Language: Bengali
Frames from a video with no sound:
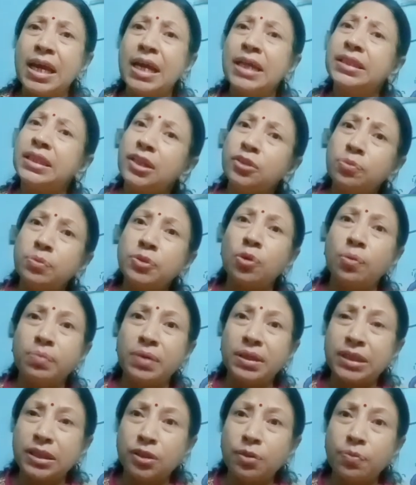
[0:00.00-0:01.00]
তাহলে তুমি
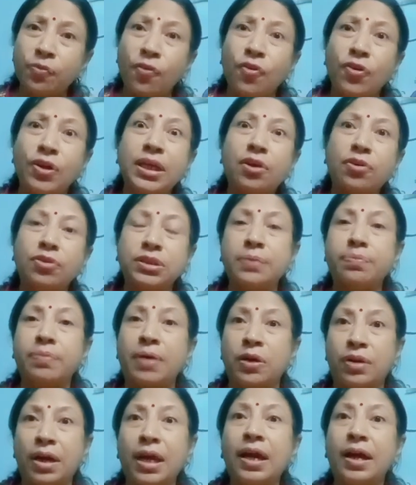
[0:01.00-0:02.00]
সোমনাথকে তো ফোনই করতে
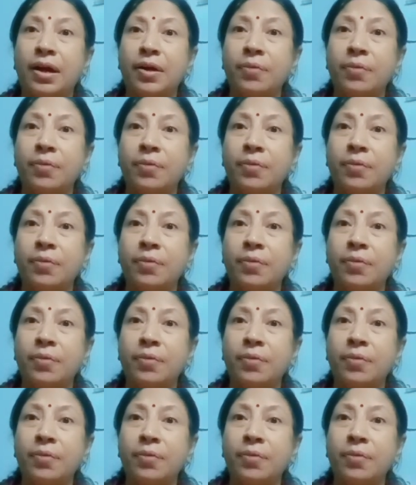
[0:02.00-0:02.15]
পারো না